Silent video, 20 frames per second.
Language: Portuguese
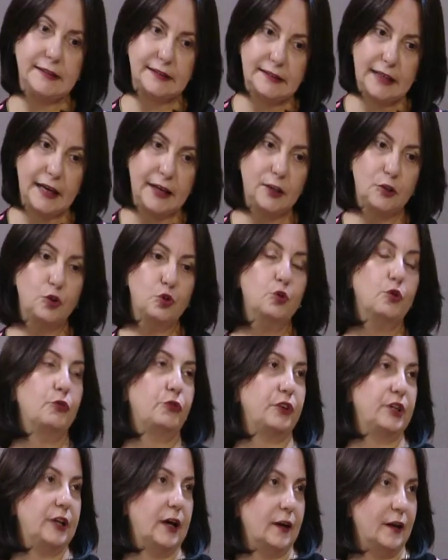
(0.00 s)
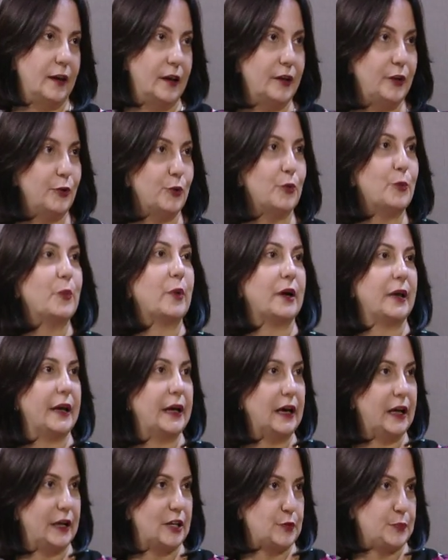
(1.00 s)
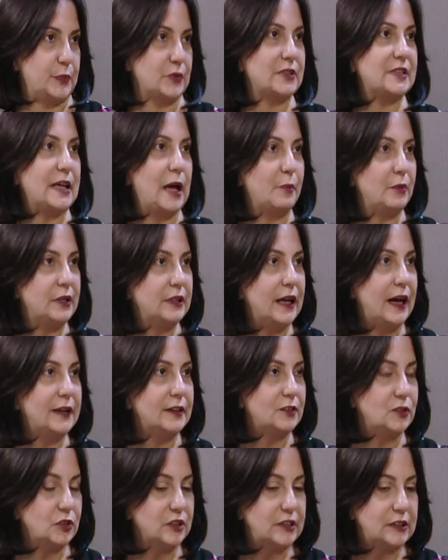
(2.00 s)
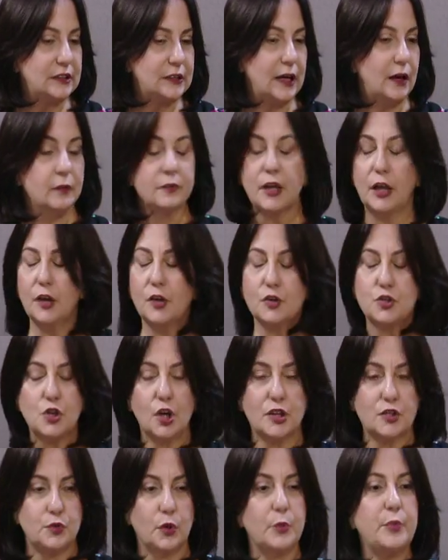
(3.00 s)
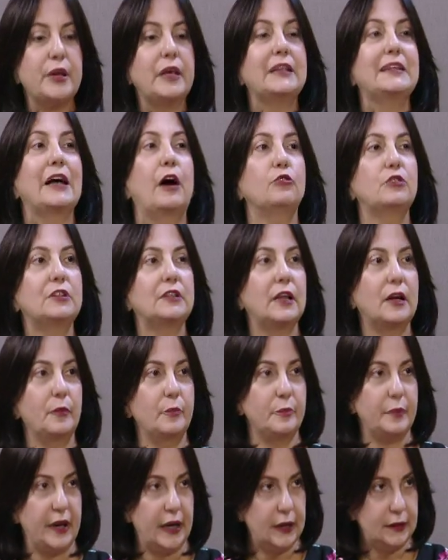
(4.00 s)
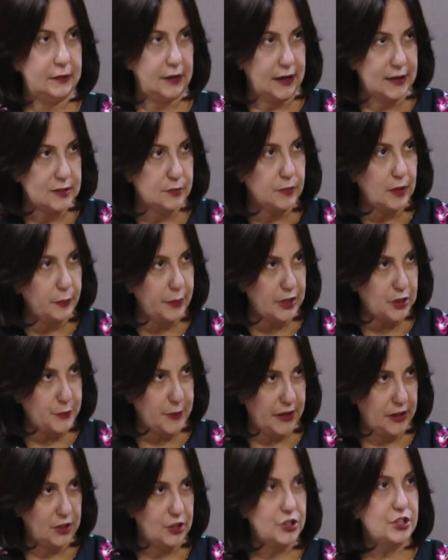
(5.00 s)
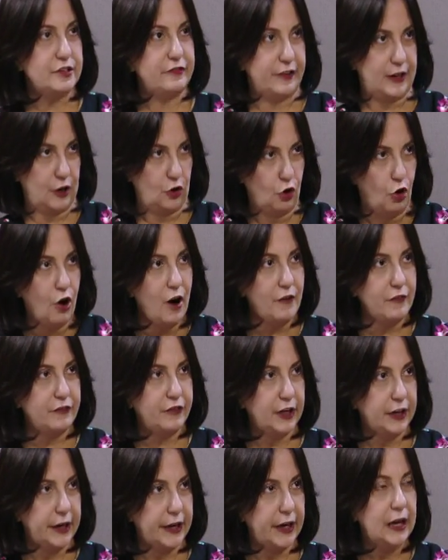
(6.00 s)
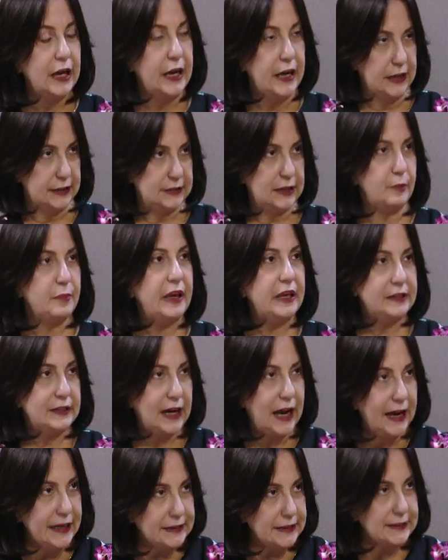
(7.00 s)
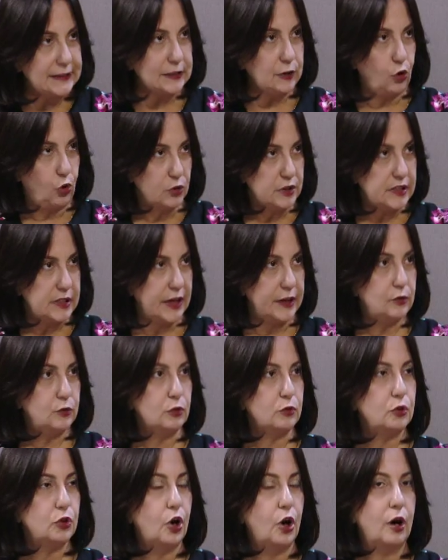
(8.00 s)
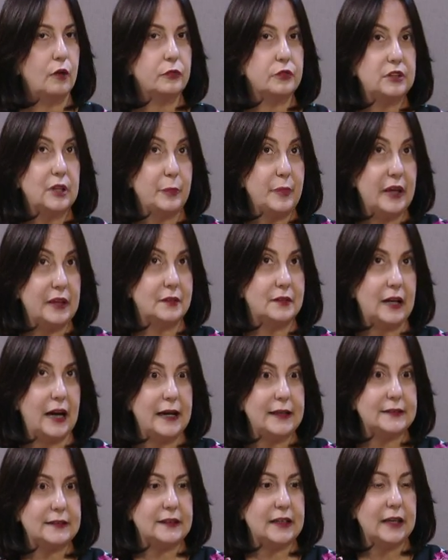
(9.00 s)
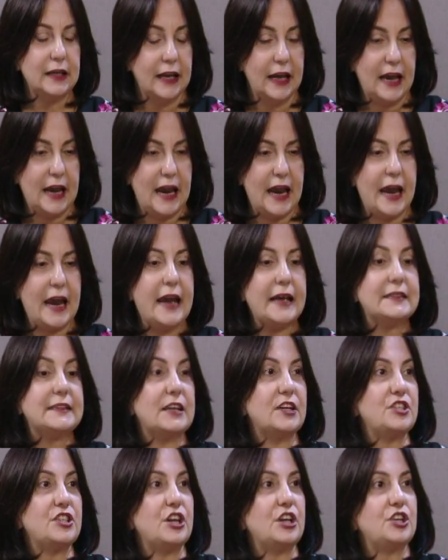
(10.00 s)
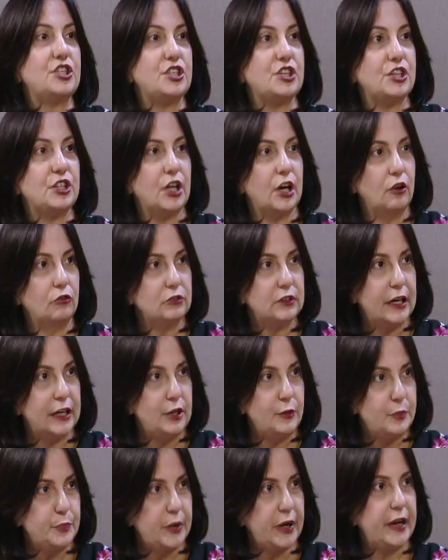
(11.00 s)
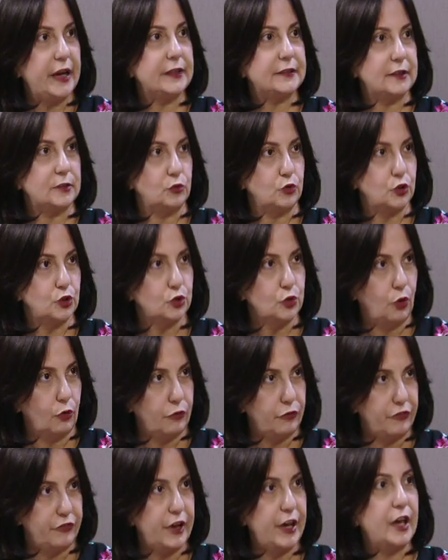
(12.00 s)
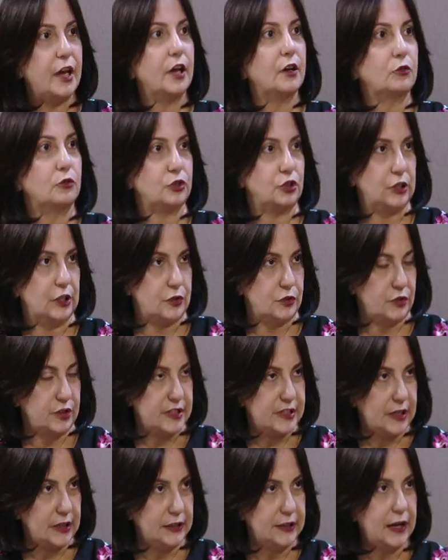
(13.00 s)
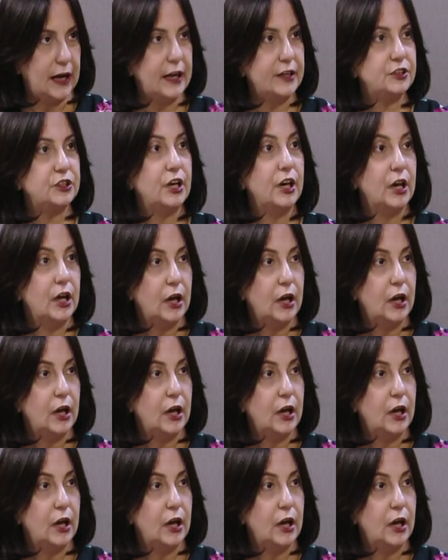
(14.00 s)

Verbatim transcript: sem dúvida nenhuma, né? A responsabilidade social socioambiental também traz uma perspectiva nova, né? Também traz esse conceito novo, também traz é, é essa gestão da empresa, dos governos, da sociedade,